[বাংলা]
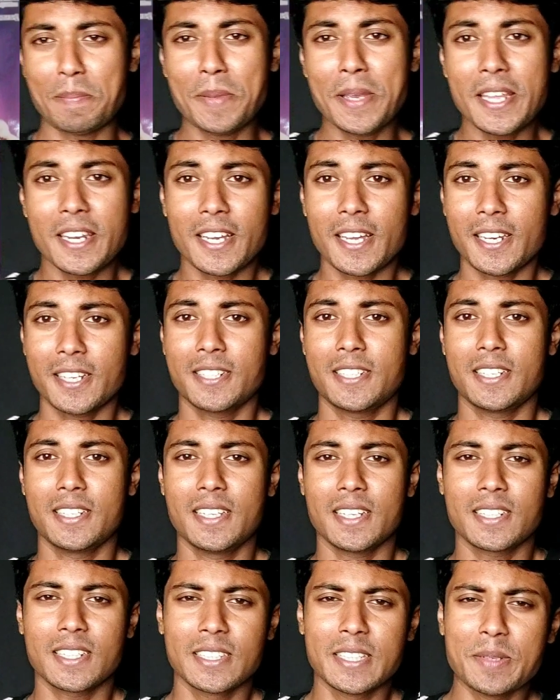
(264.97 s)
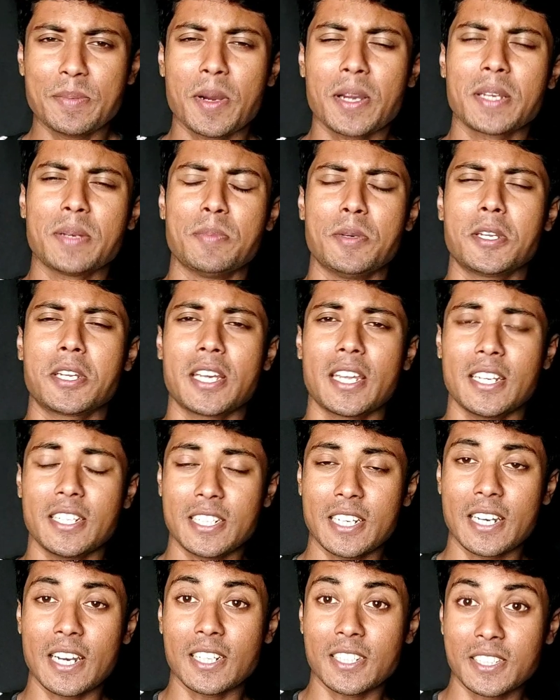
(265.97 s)
মেয়ের ক্যারেক্টার যে একটা দিমাগি মেয়ের
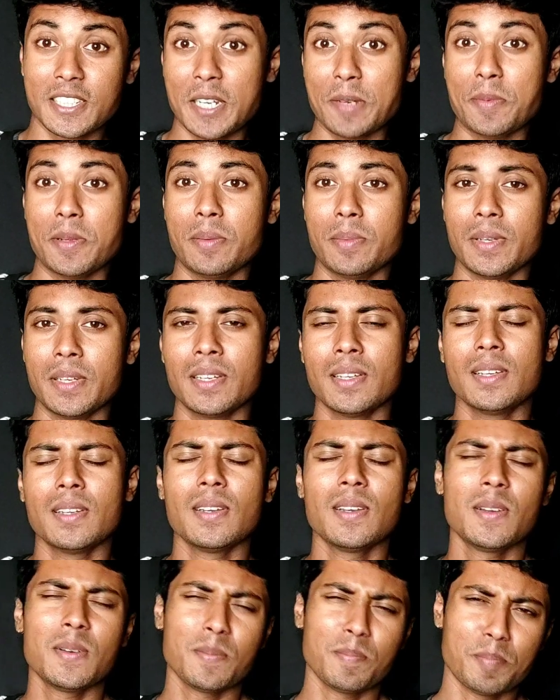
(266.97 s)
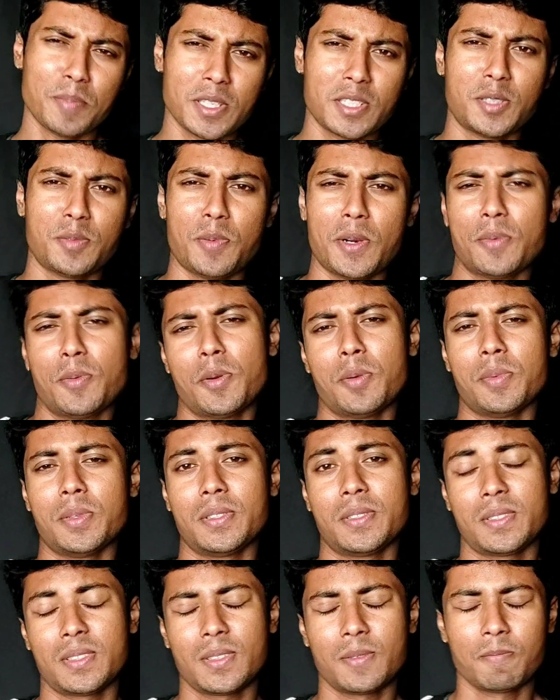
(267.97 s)
ক্যারেক্টার লাট সাহেবের মেয়ে বেস্ট
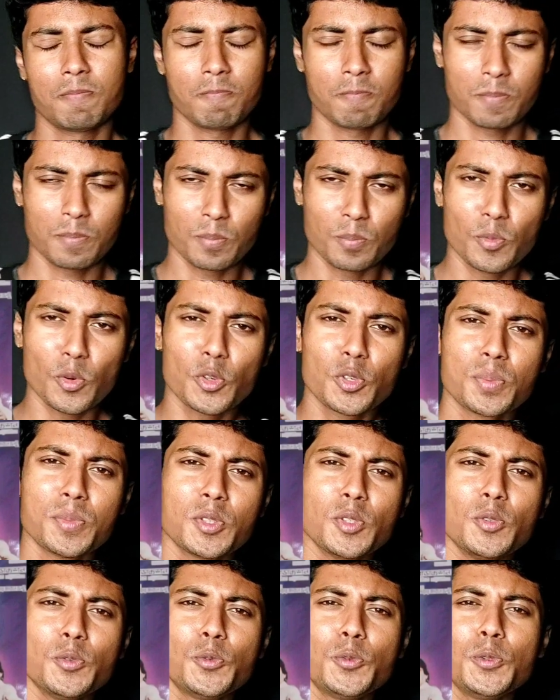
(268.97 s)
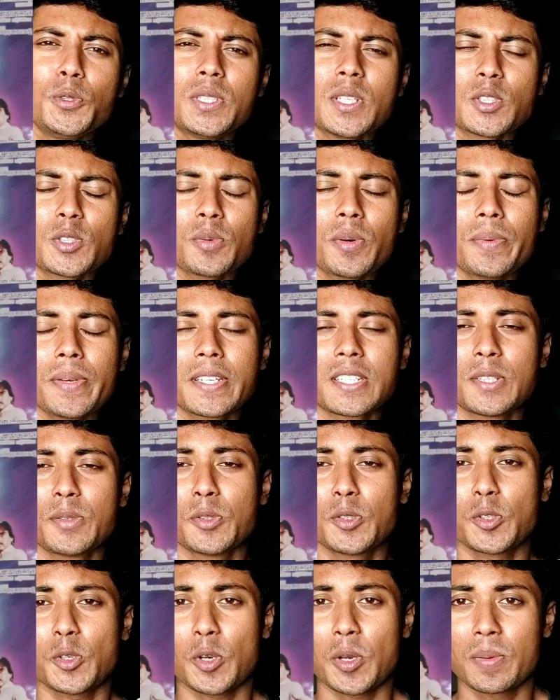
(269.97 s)
পারফরমেন্স মৌসুমি তো দুর্দান্তভাবে
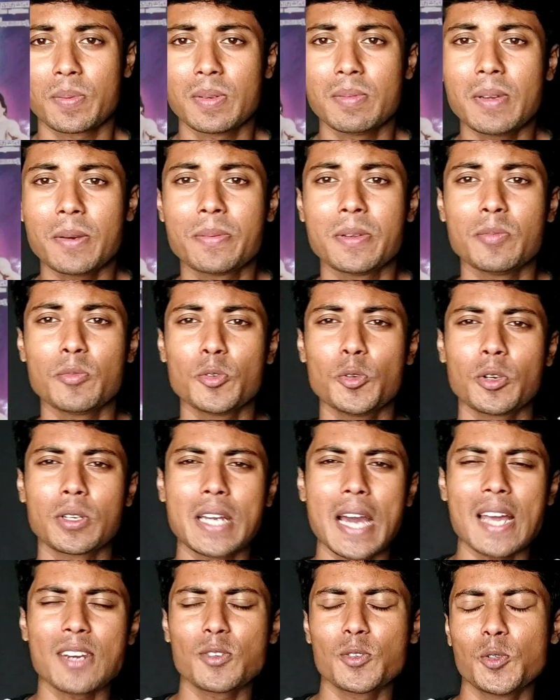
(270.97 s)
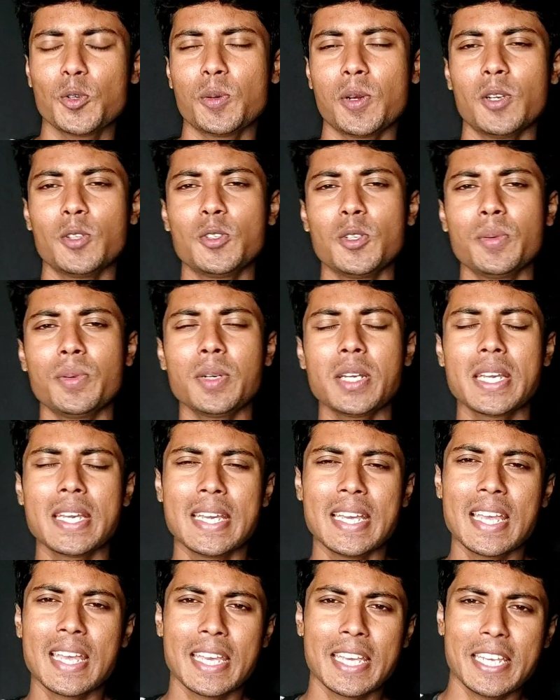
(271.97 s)
এক্সিকিউট করা এই ফিল্মটা ফিল্মগুলোর গানগুলো ভালো ছিল এবং
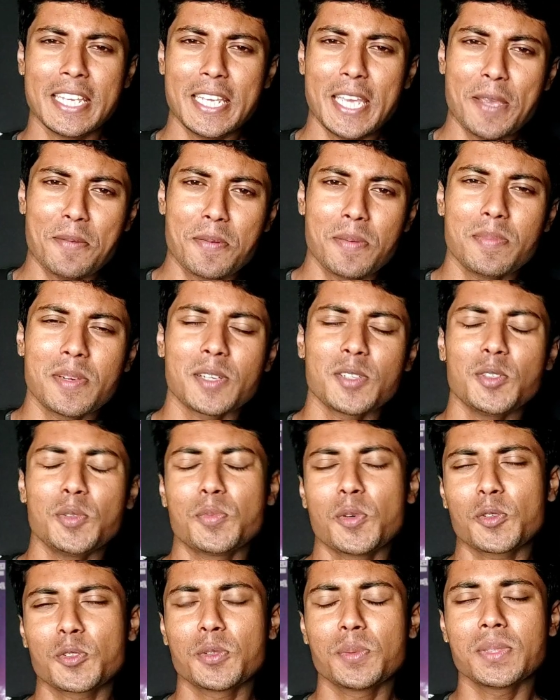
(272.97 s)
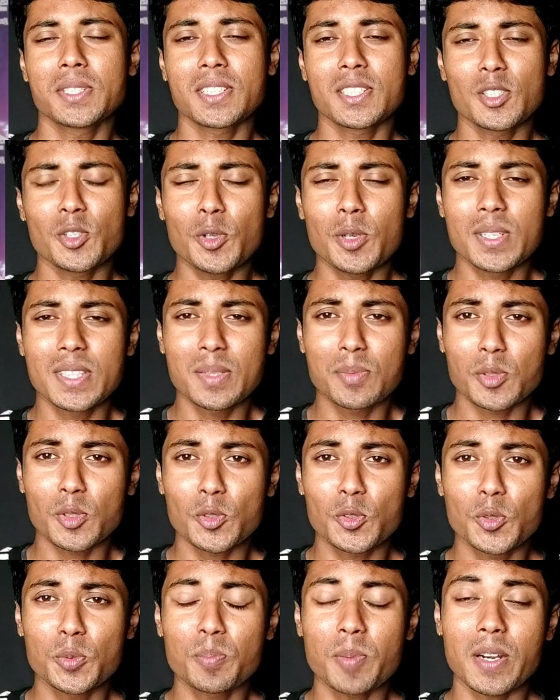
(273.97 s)
এই ফিল্মটা কিন্তু বক্স অফিসে ছিল
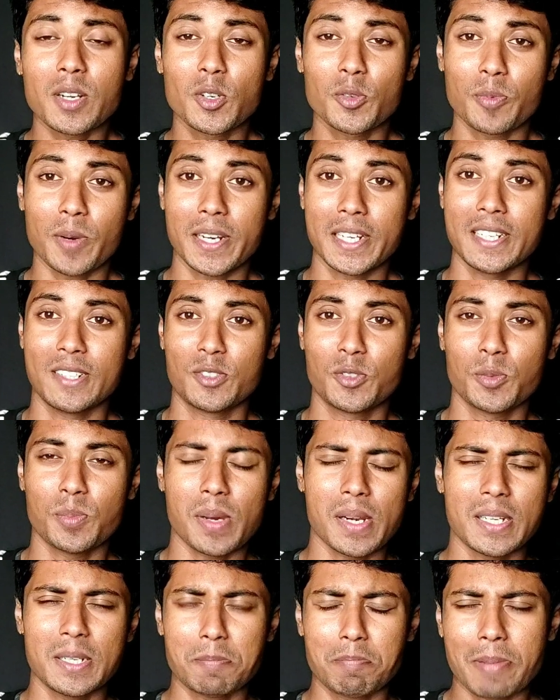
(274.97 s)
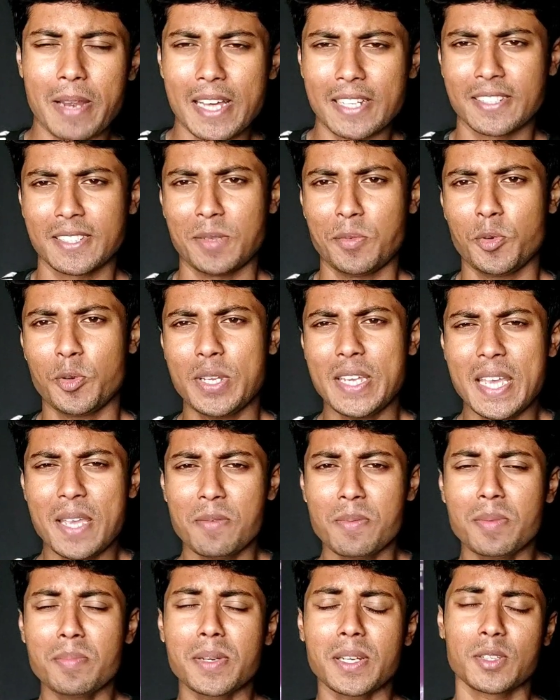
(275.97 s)
রীতিমতো সুপার ডুপার হিট সুপার হিট প্লাস এবং
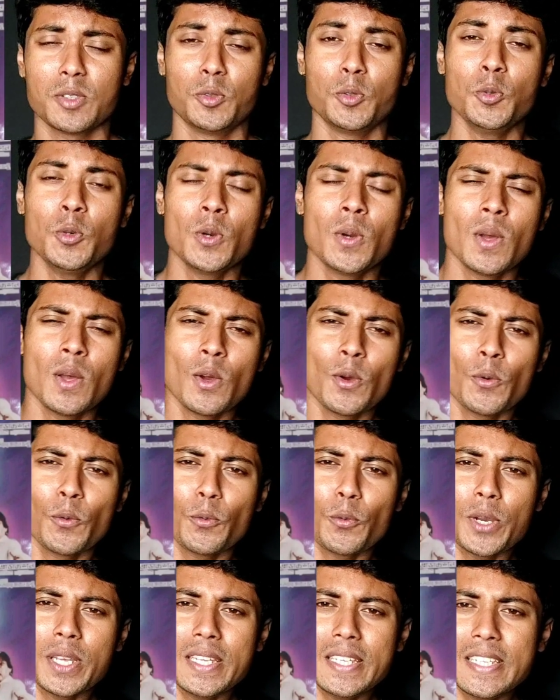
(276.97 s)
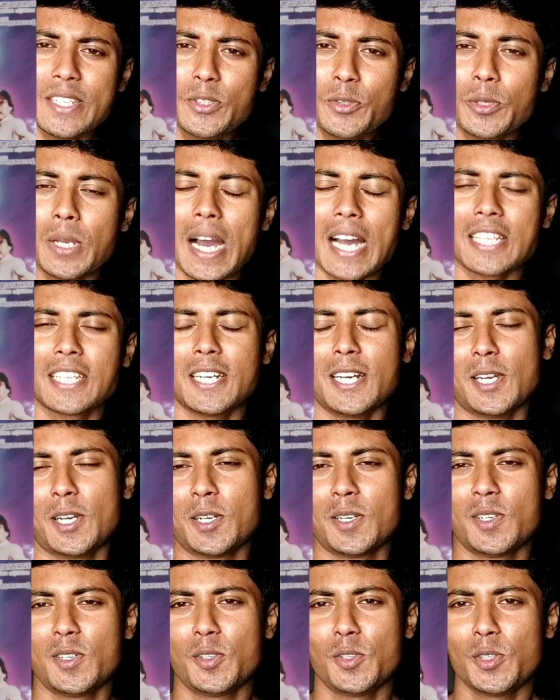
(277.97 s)
এই ফিল্মটা কিন্তু ওই ঈদুল
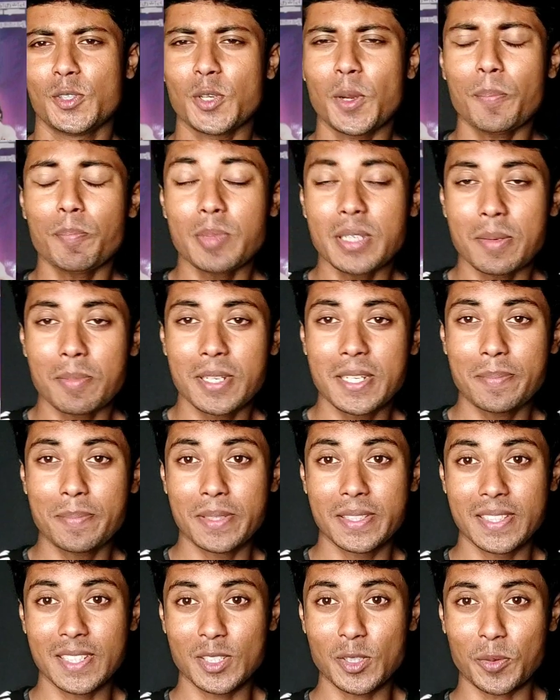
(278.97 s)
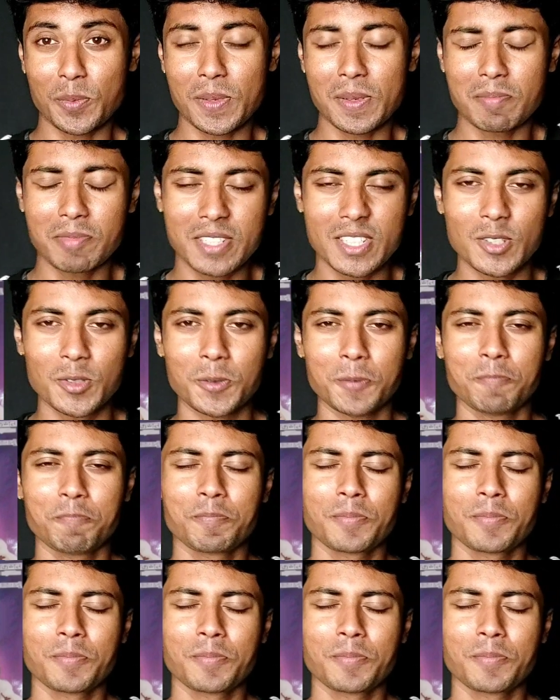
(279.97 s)
আজহার সবচেয়ে বেশি বিজনেস দ ফিল্ম ছিল